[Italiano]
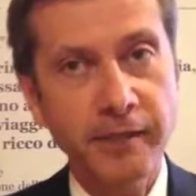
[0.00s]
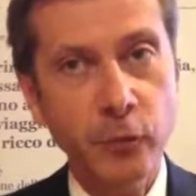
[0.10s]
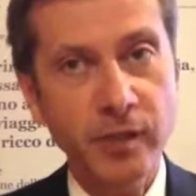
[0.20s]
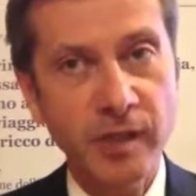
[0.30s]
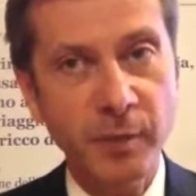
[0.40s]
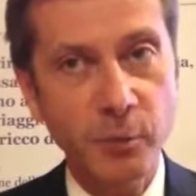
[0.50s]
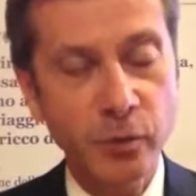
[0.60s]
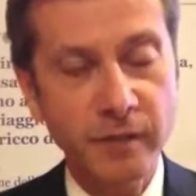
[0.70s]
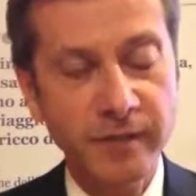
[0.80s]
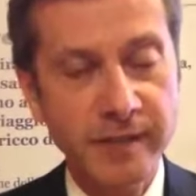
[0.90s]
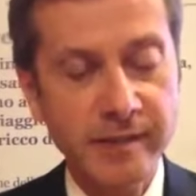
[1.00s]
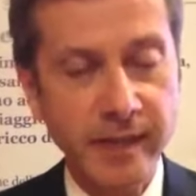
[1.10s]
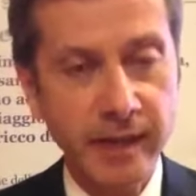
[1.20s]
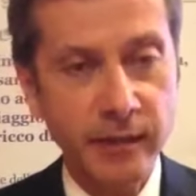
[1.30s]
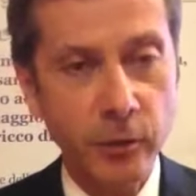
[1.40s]
figura del promotore
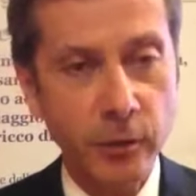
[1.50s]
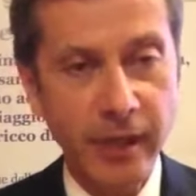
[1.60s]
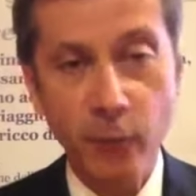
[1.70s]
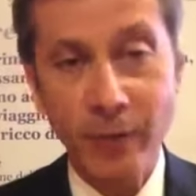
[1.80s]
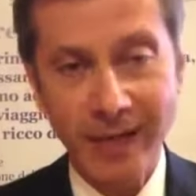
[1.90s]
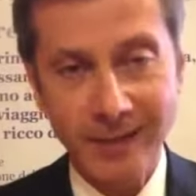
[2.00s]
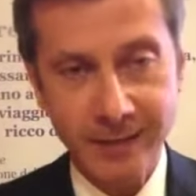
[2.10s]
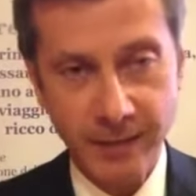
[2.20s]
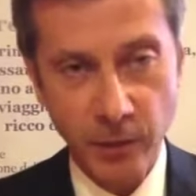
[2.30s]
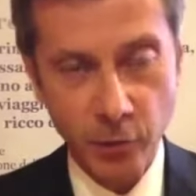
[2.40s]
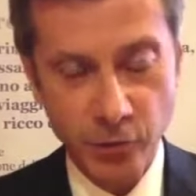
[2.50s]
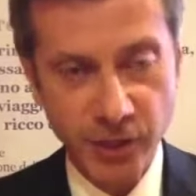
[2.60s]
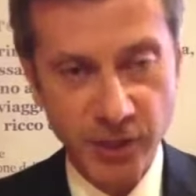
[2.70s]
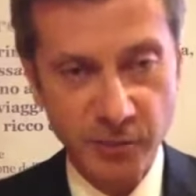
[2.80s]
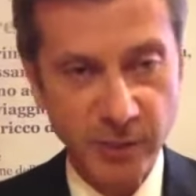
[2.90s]
finanziario è un'altra
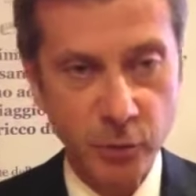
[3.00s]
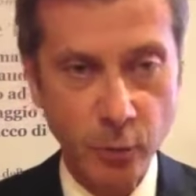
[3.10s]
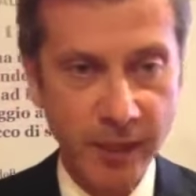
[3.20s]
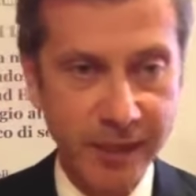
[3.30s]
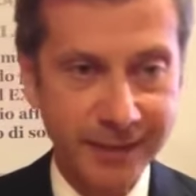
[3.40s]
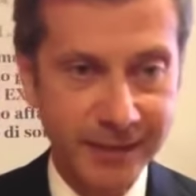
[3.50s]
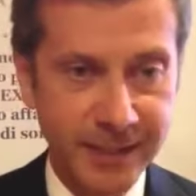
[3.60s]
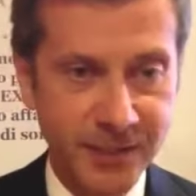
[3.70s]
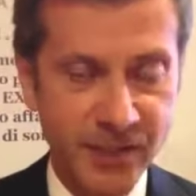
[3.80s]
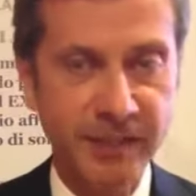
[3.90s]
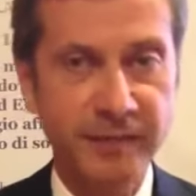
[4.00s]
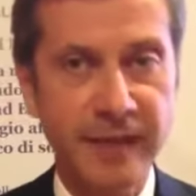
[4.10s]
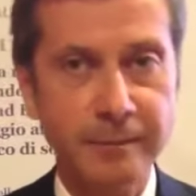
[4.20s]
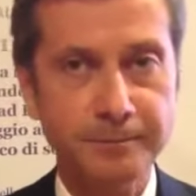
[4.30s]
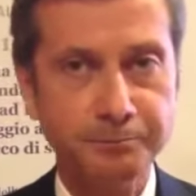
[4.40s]
oggi rispetto a quella di dieci anni fa.